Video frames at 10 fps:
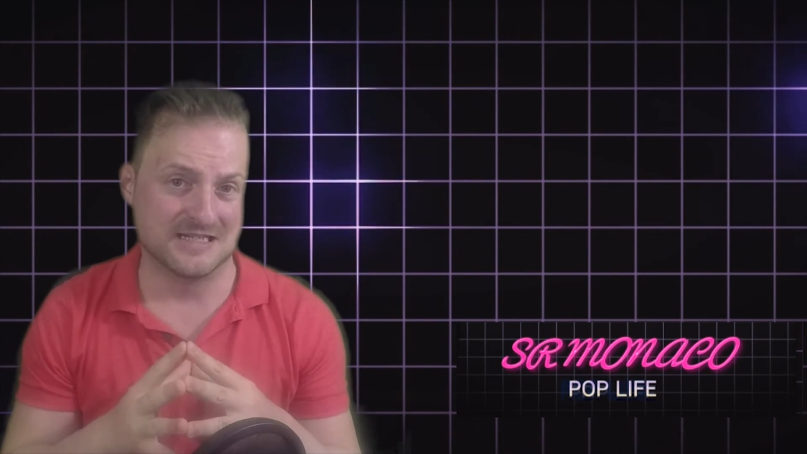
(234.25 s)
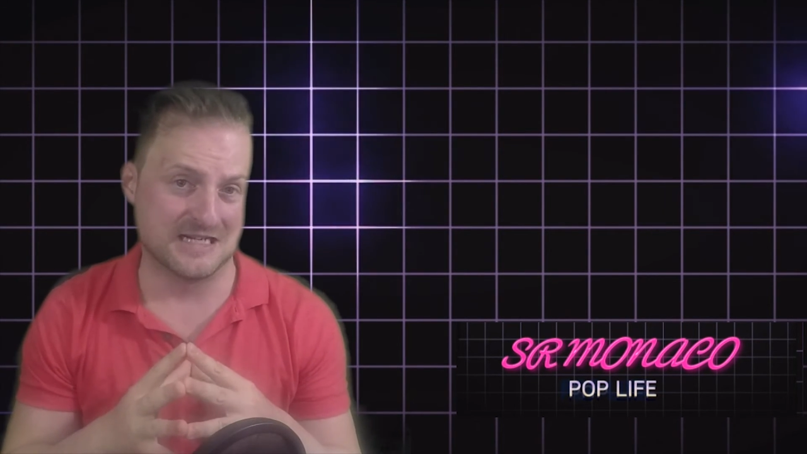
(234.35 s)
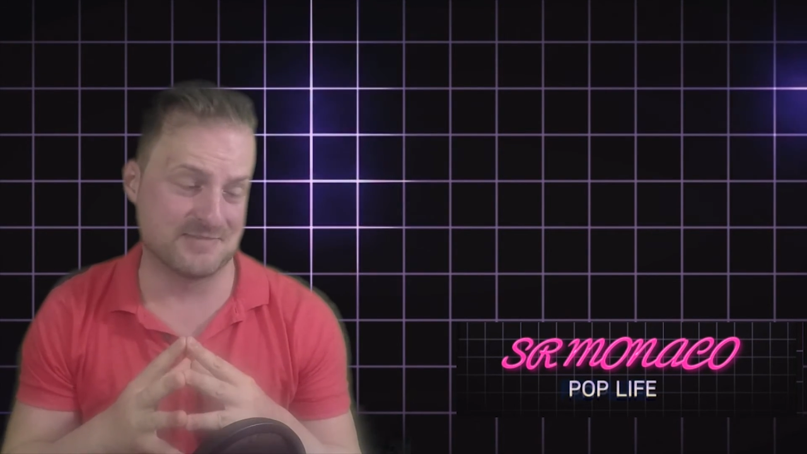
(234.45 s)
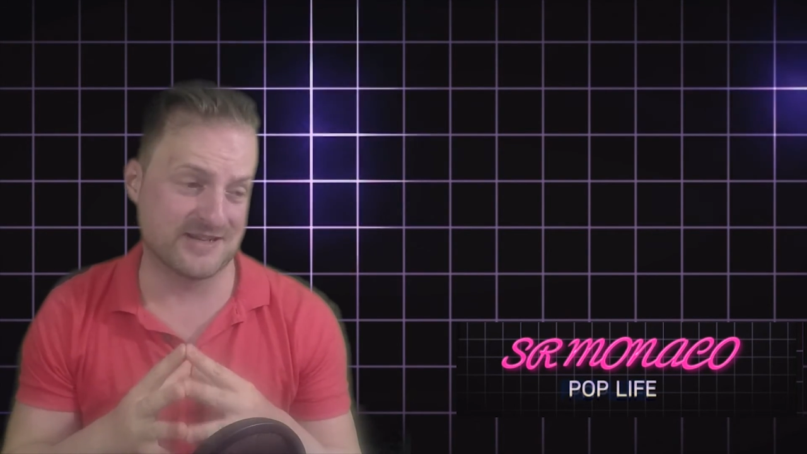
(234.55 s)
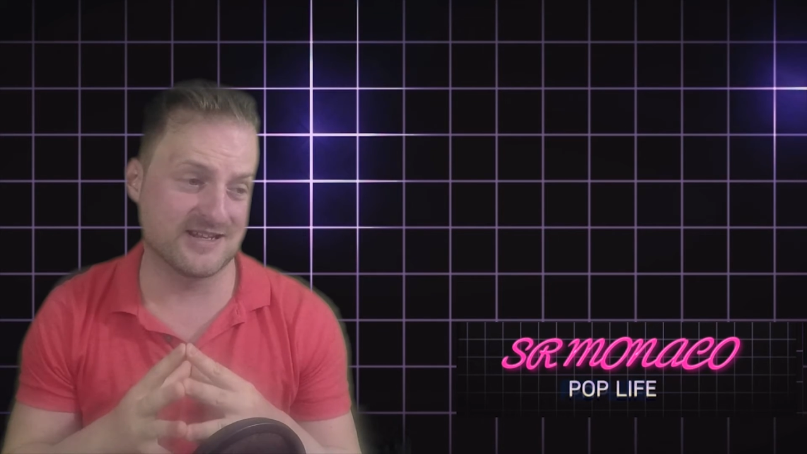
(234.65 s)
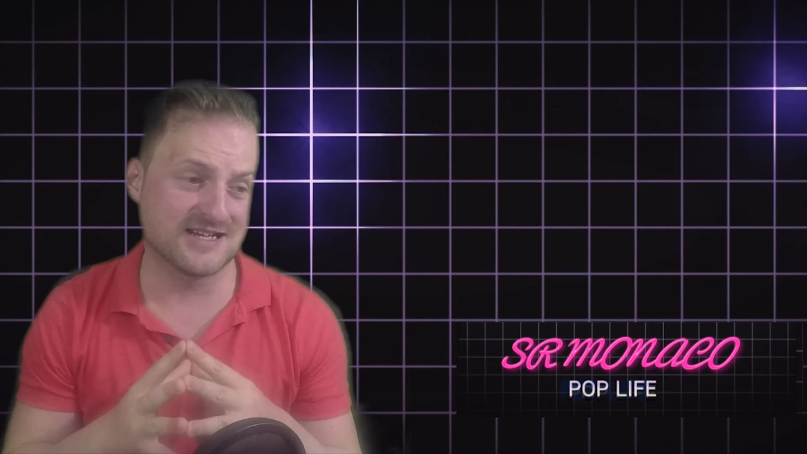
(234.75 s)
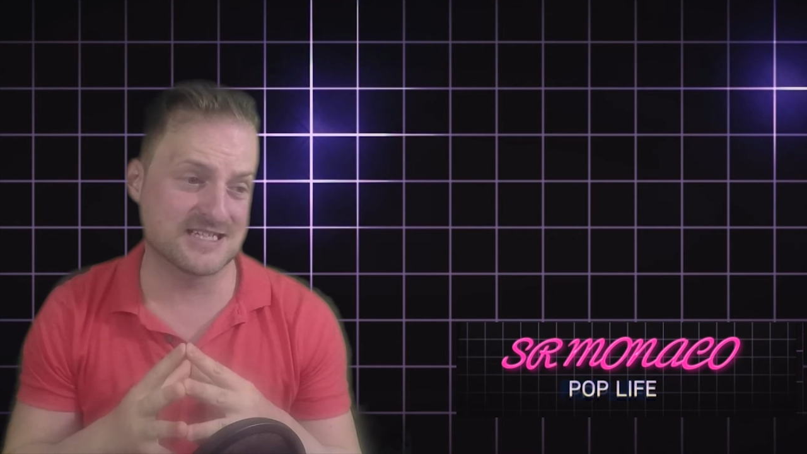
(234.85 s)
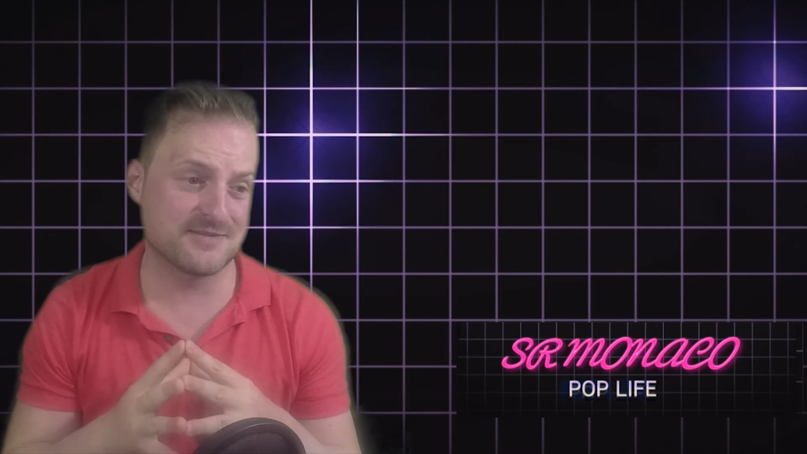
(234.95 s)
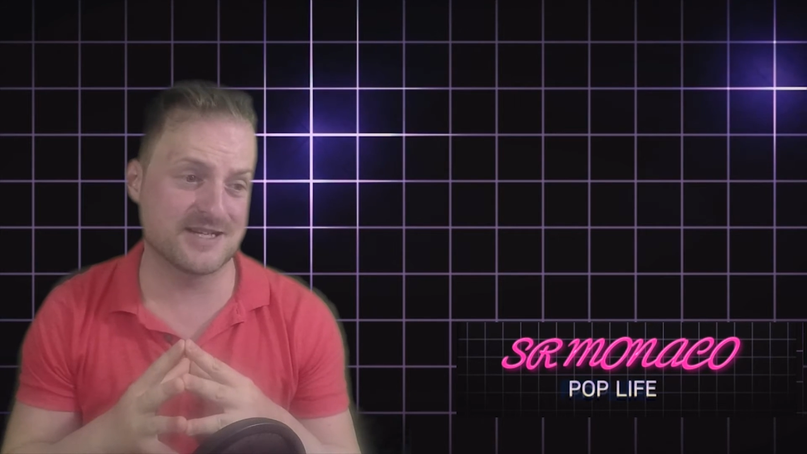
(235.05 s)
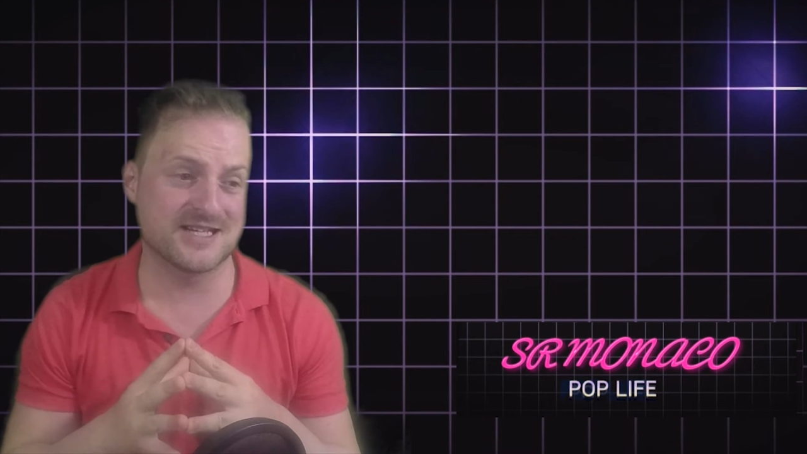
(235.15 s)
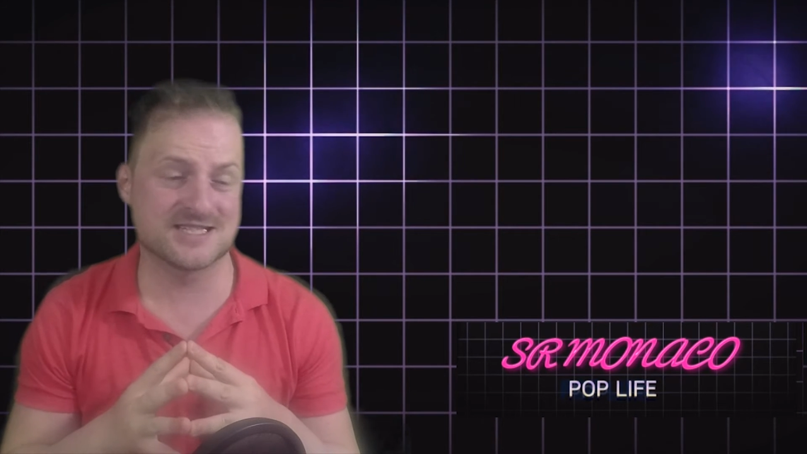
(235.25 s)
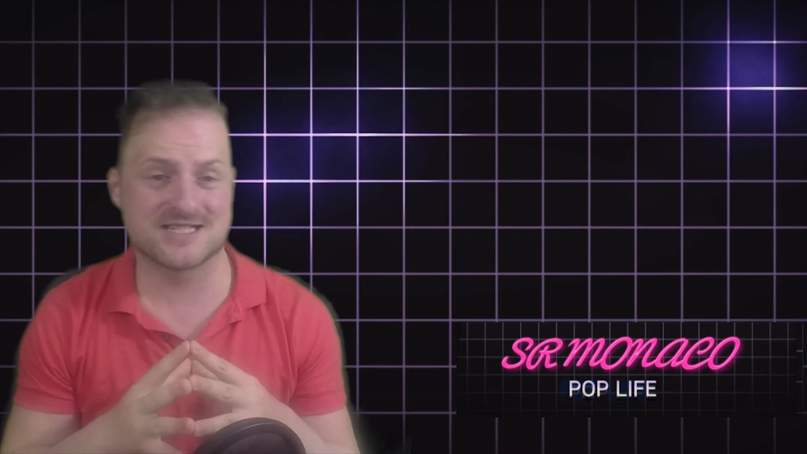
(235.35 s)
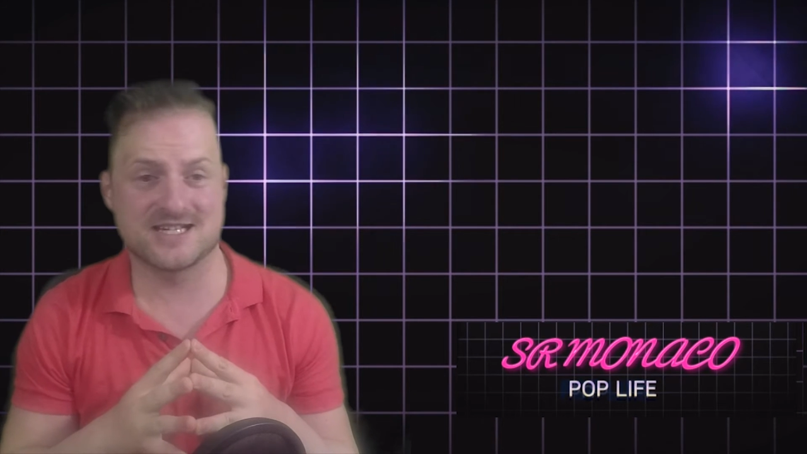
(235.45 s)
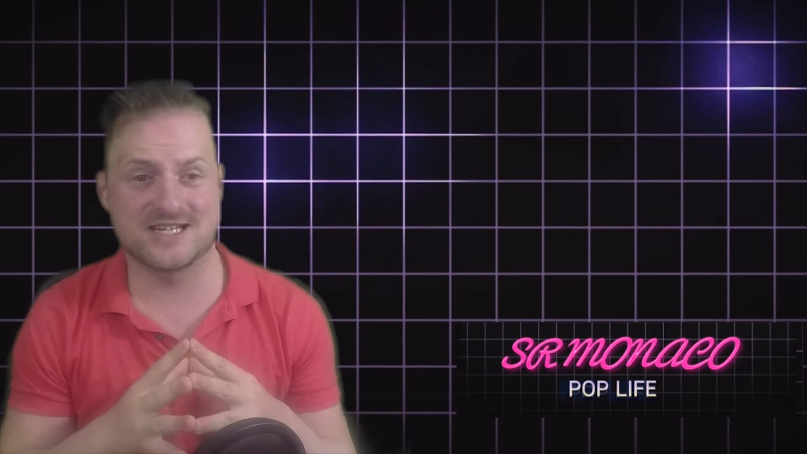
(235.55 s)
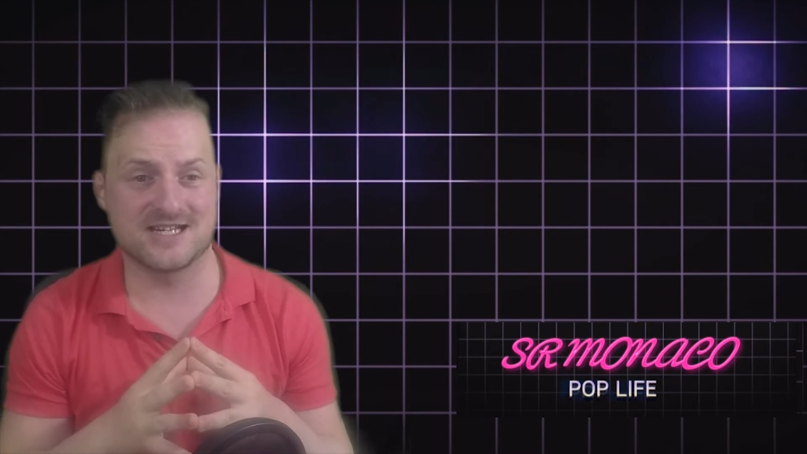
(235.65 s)
Al parecer el examen
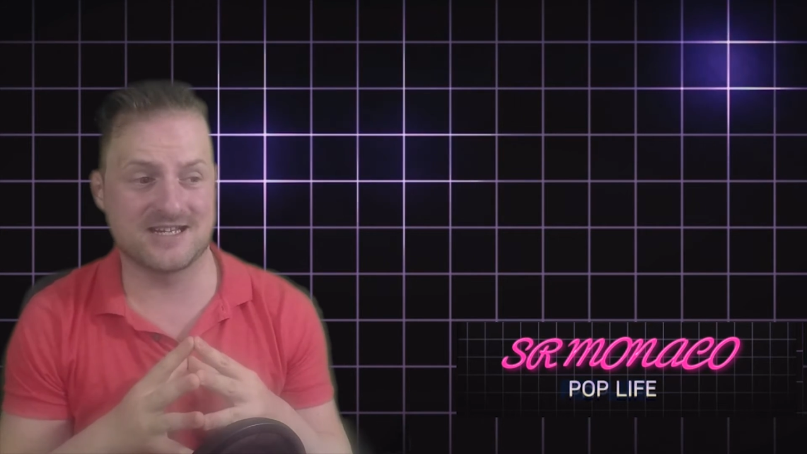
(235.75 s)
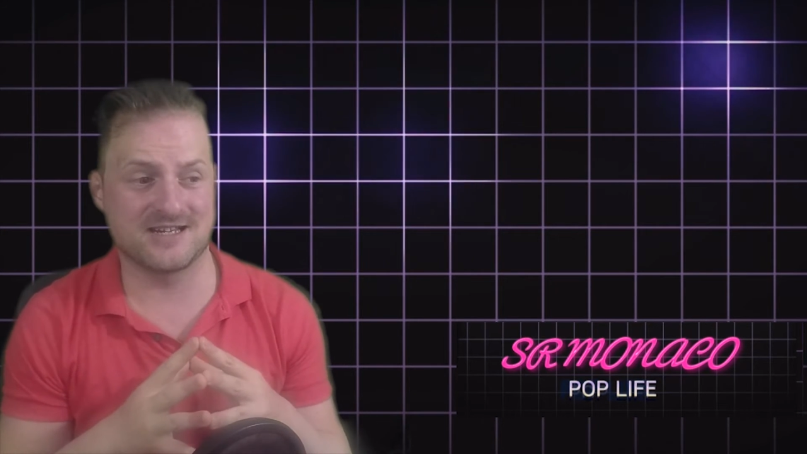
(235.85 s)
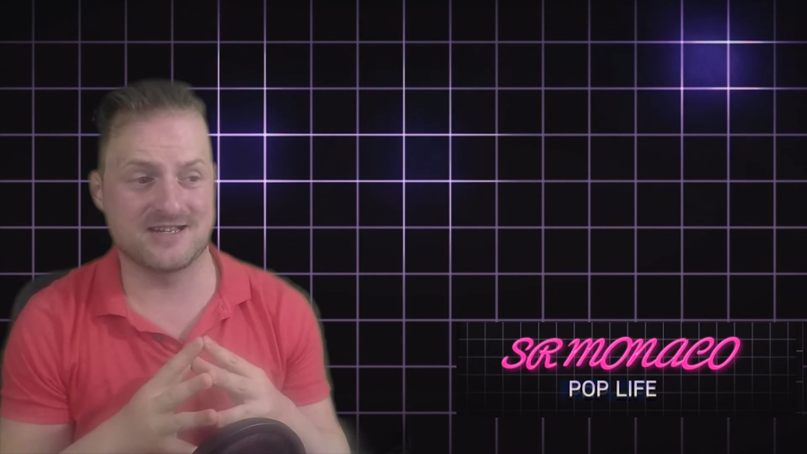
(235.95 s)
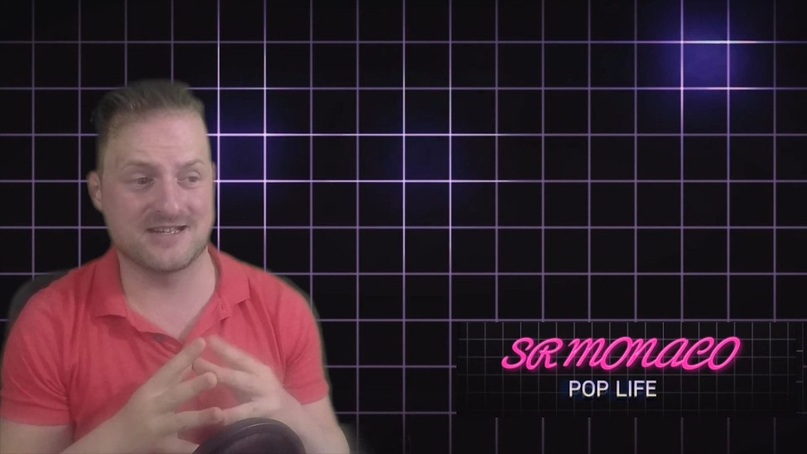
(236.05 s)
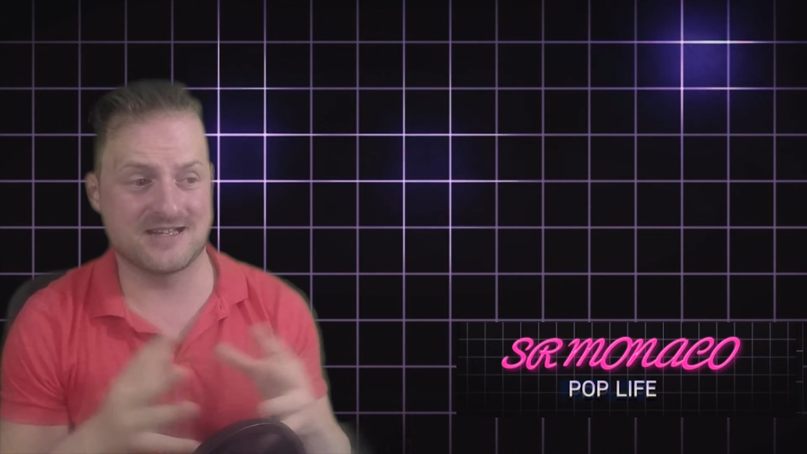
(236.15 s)
es eh,